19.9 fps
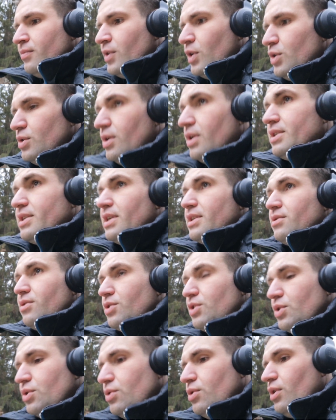То есть он
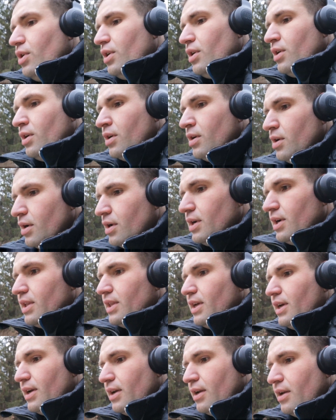рассказывал, что
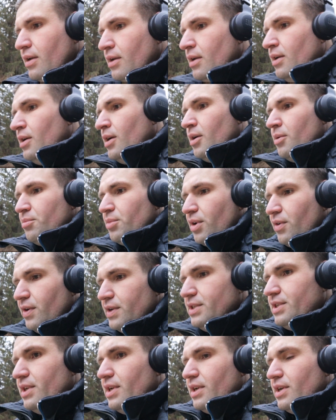когда
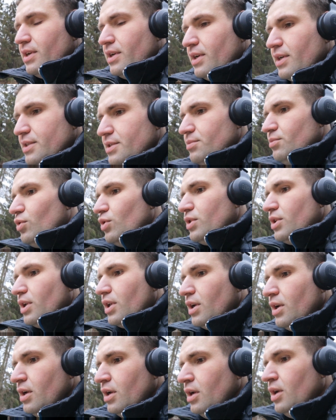проводили
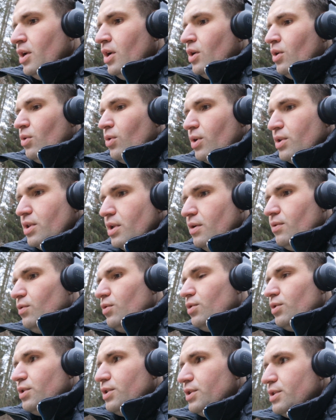осмотр, у
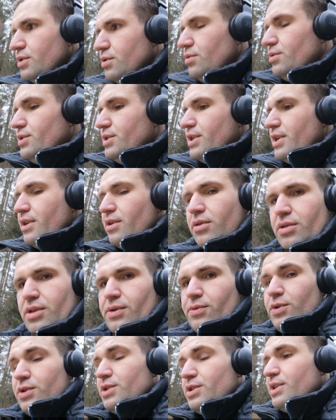одного из людей, у
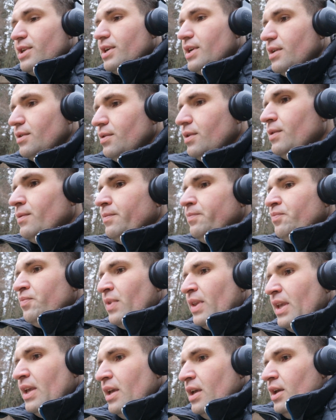одного из зеков,
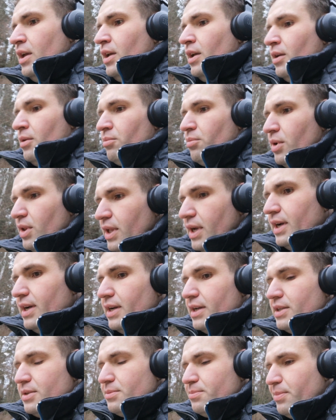
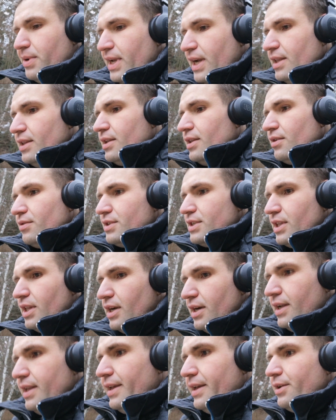была спрятана в
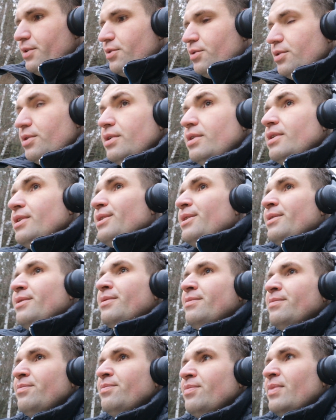телогрейку
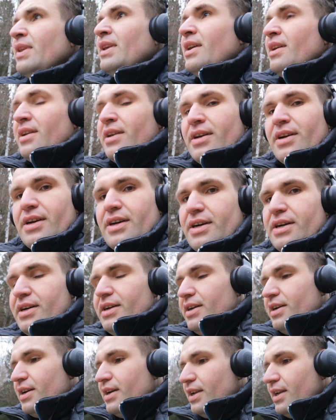
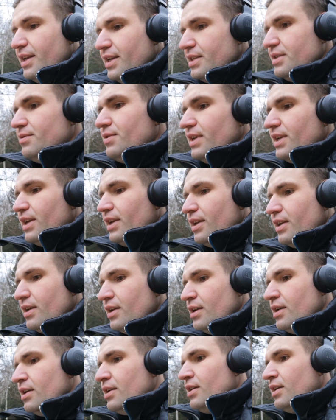э, лезвие,
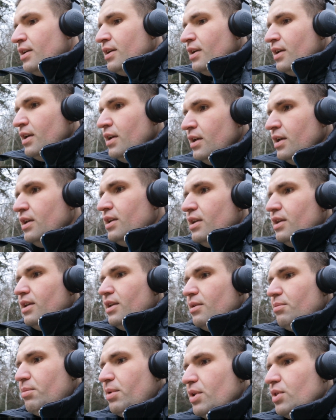
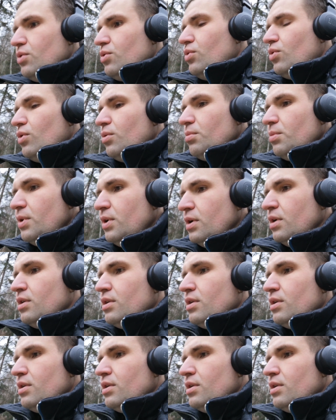и потом